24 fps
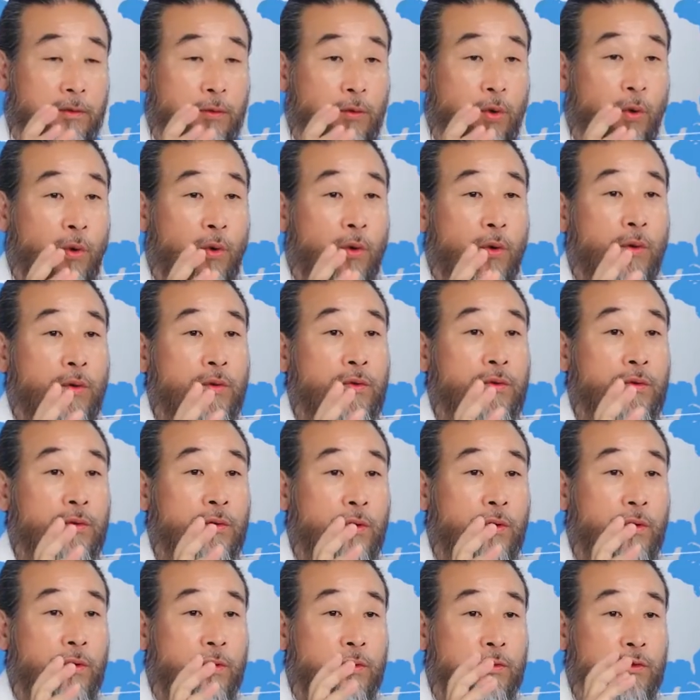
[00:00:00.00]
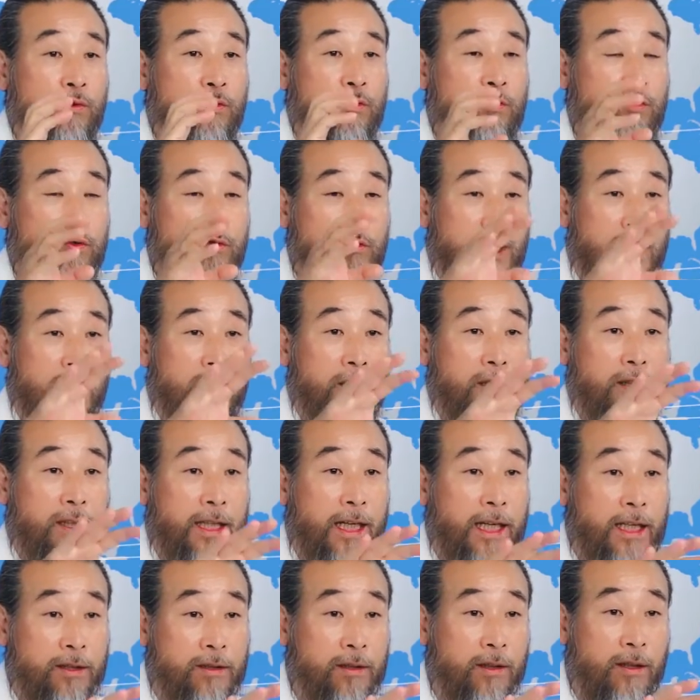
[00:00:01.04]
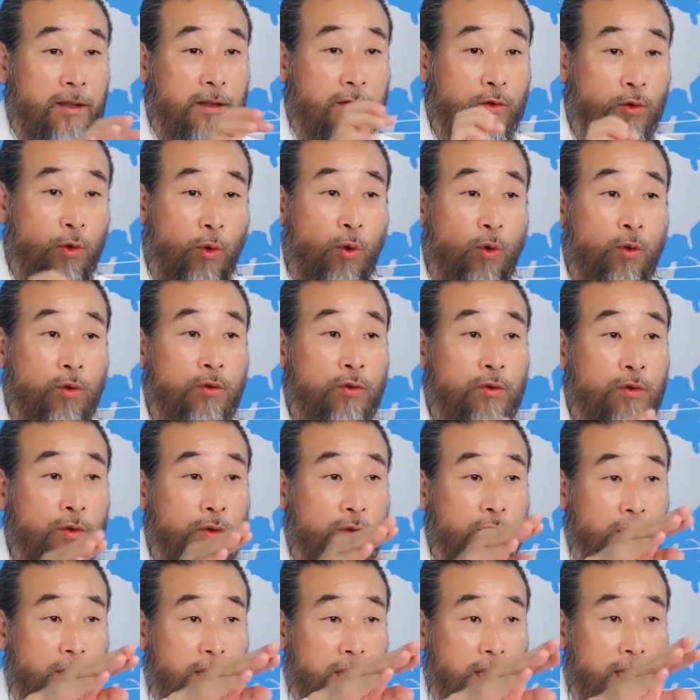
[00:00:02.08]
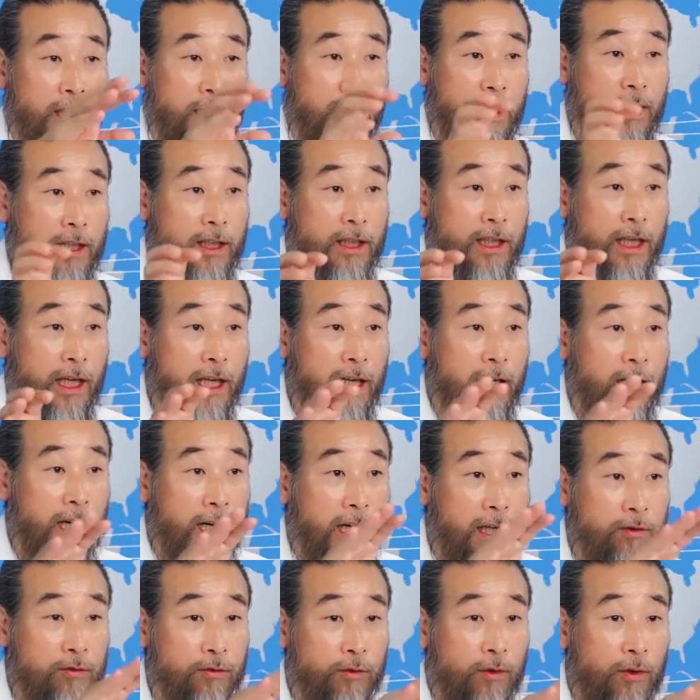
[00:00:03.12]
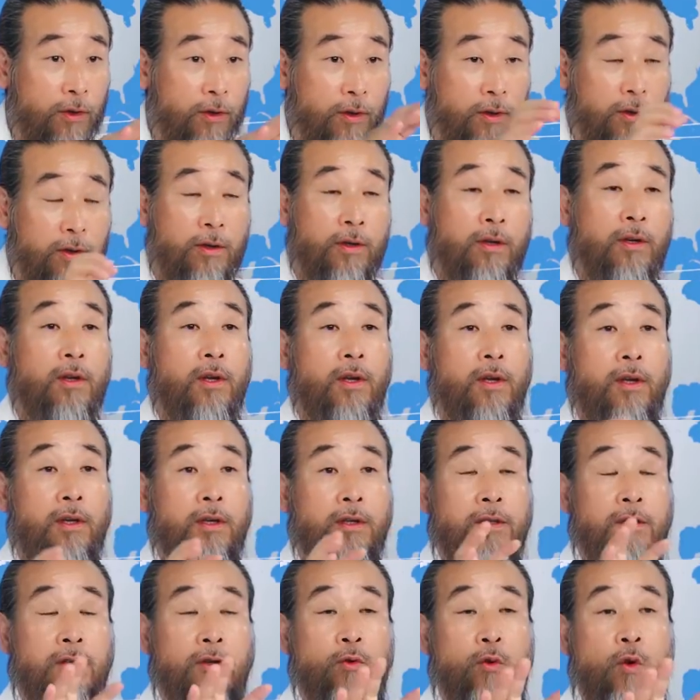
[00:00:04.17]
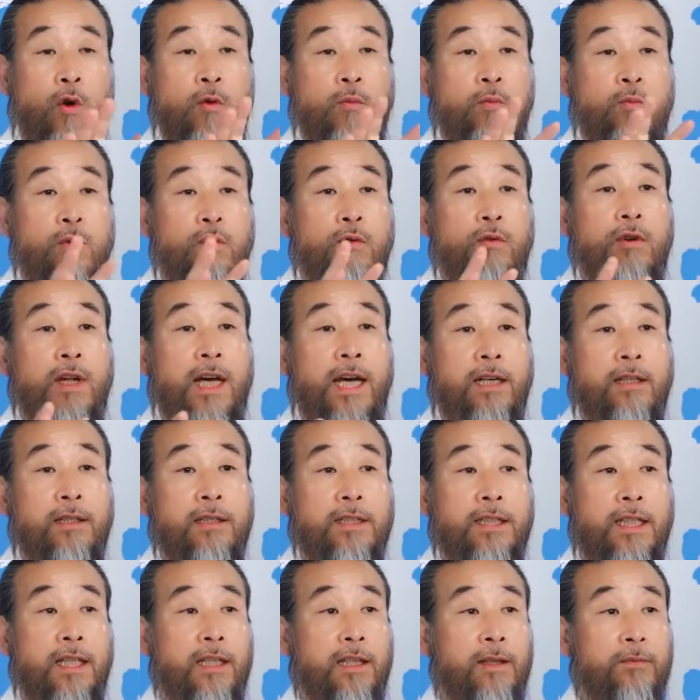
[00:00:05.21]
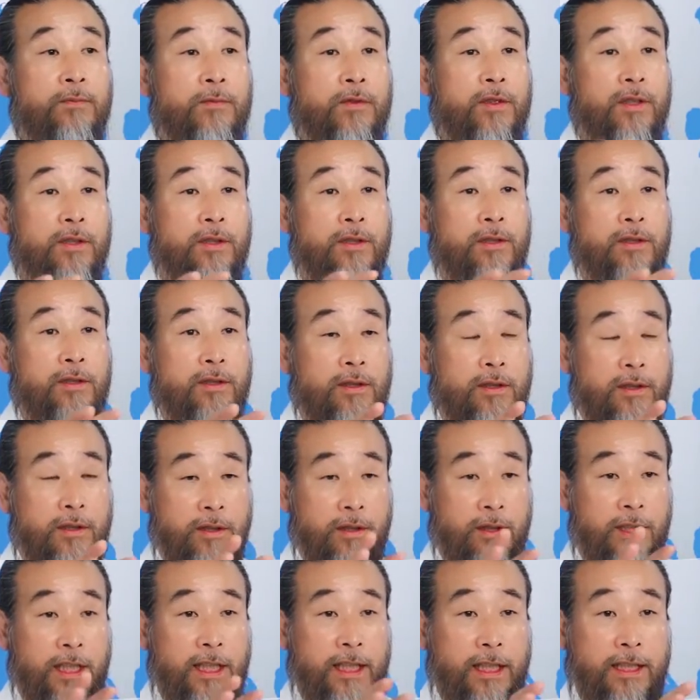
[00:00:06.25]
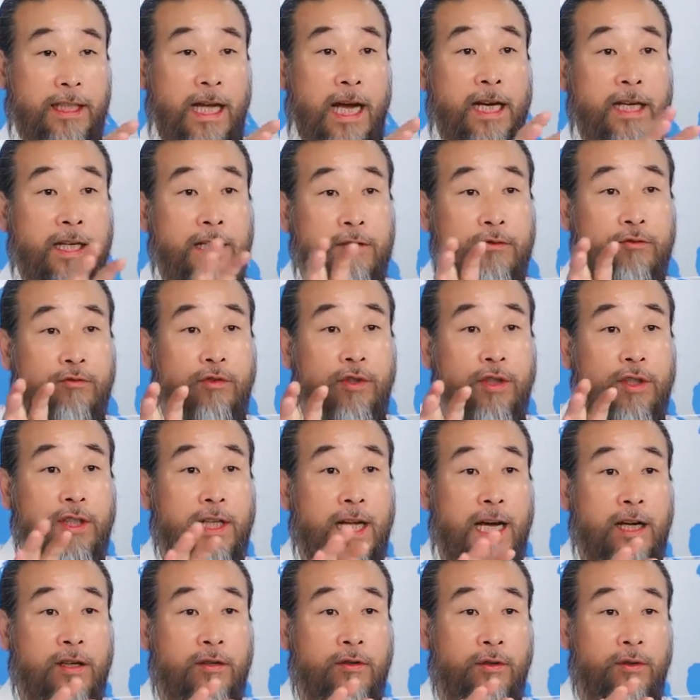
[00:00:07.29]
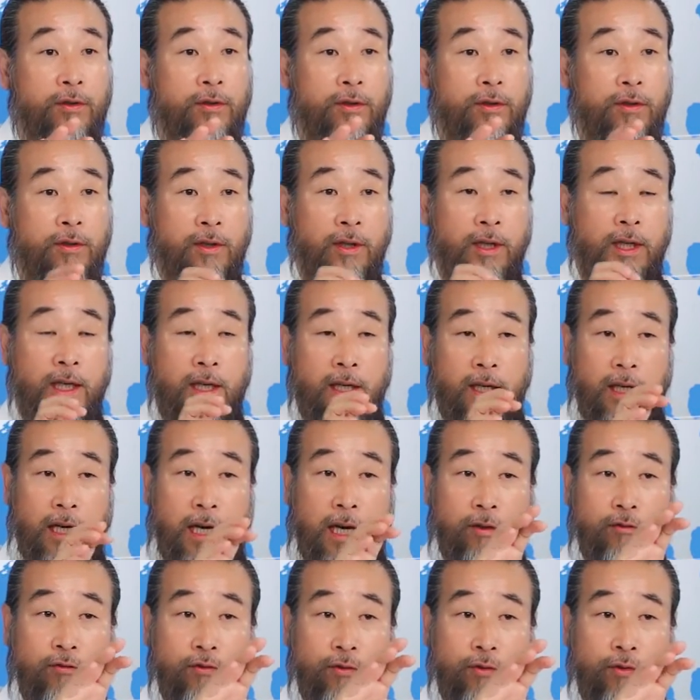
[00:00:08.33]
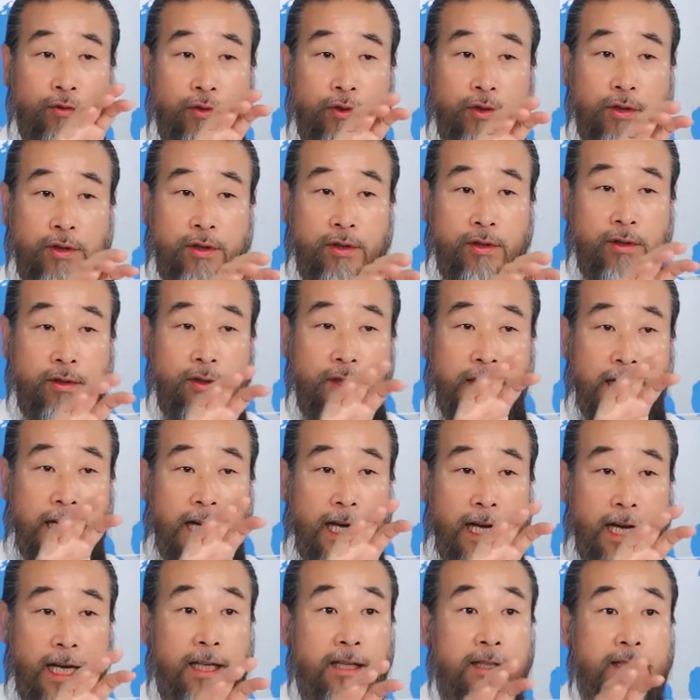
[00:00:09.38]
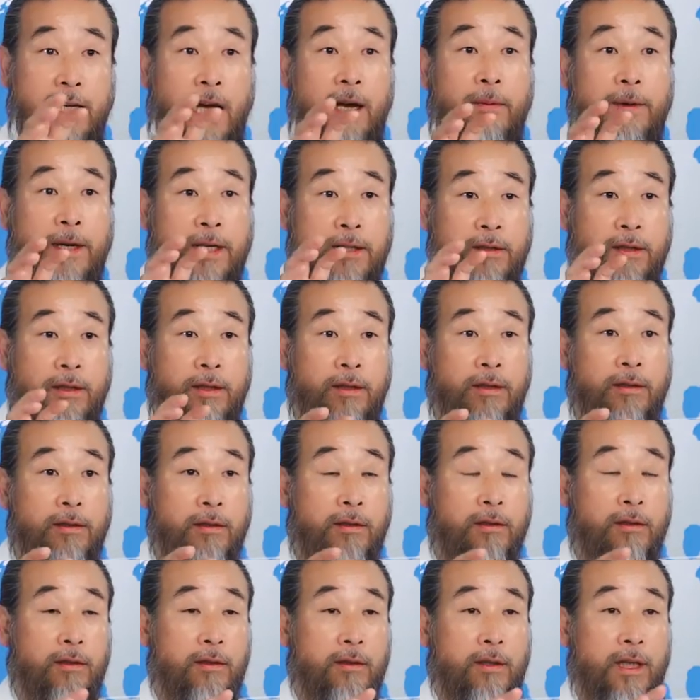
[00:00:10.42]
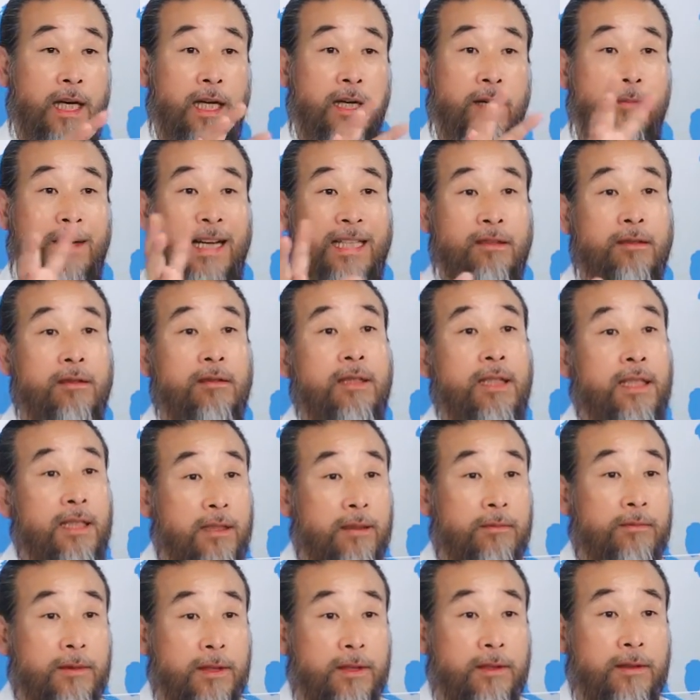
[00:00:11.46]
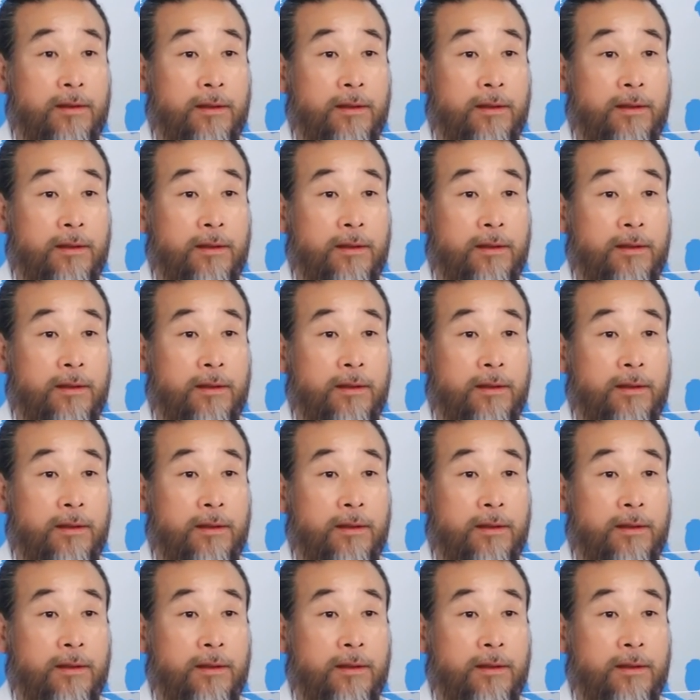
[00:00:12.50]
돈으로 투자를 해서 돈으로 이렇게 이렇게 해가지고 그 공부를 하는 사람들이 다닐 수 있는 학교를 아주 잘 잡아서 하나 만들어야 돼.